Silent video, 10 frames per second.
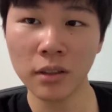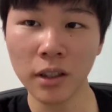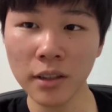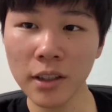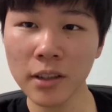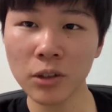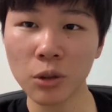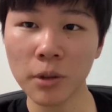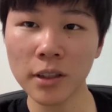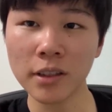なんでね、そ
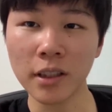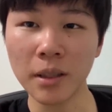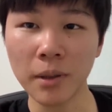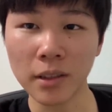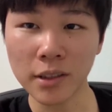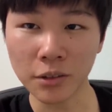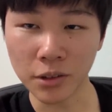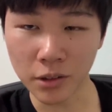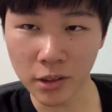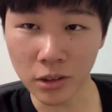こまでして今、指揮を
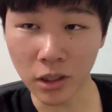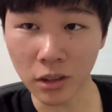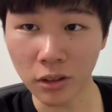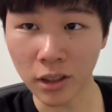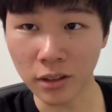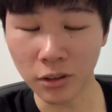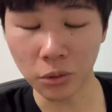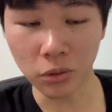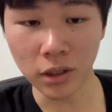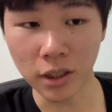する必要があるのかっていう
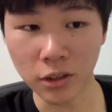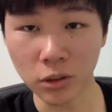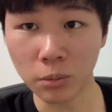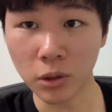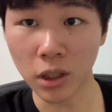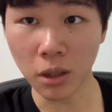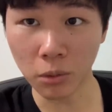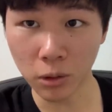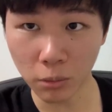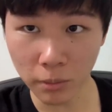ことがね、ちょっと僕は疑
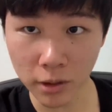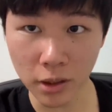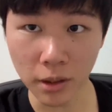問に思いまし